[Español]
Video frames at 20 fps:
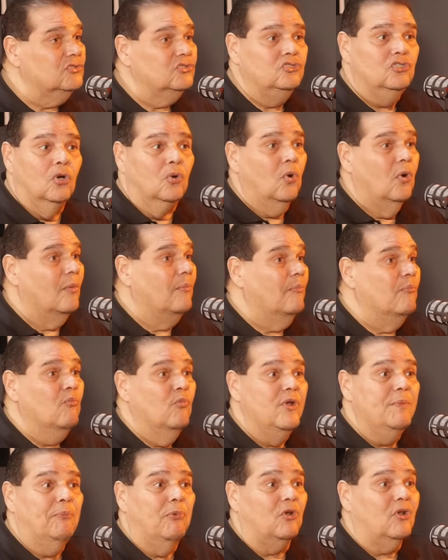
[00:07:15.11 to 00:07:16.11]
Yo,
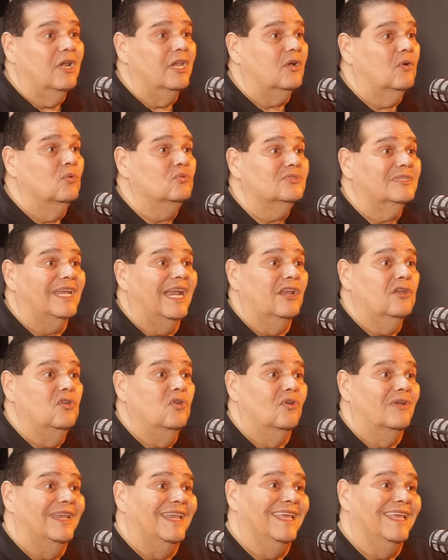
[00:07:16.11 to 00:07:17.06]
muy por el contrario,